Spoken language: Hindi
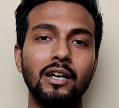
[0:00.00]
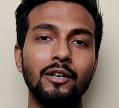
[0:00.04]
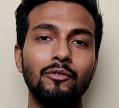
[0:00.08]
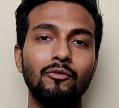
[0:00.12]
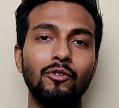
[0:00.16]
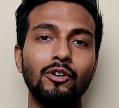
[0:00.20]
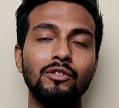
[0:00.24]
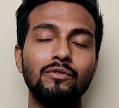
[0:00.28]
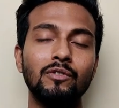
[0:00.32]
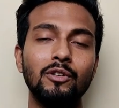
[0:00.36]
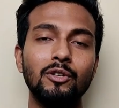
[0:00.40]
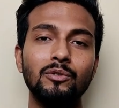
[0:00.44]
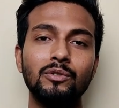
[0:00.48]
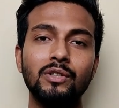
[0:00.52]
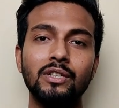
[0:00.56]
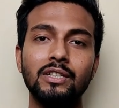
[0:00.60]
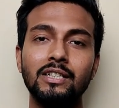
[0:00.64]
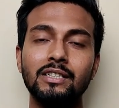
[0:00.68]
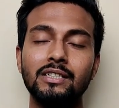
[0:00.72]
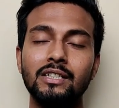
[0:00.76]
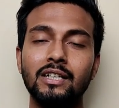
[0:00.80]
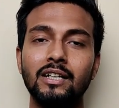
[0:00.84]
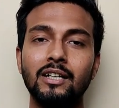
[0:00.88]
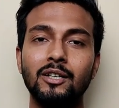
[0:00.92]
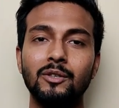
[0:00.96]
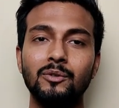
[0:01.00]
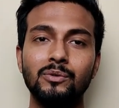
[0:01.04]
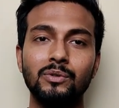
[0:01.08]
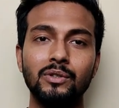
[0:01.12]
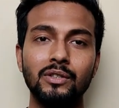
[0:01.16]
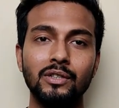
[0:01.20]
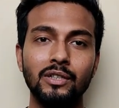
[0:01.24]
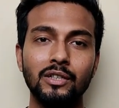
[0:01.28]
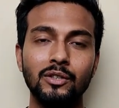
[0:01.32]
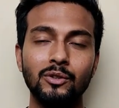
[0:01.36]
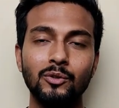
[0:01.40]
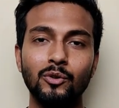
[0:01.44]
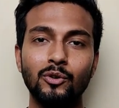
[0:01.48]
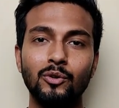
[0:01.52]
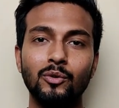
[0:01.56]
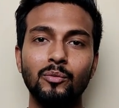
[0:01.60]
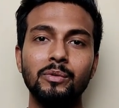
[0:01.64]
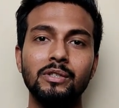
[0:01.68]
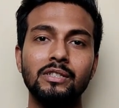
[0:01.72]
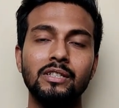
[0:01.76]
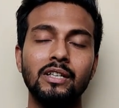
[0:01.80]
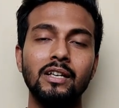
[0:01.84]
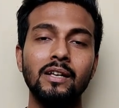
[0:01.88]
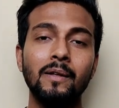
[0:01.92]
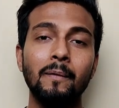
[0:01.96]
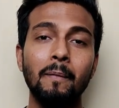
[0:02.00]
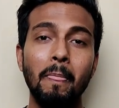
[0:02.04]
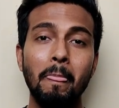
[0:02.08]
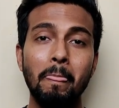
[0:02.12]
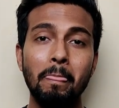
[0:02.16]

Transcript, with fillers: इन्वॉइस वैल्यू से नीचे अगर उसकी इन दोनों में से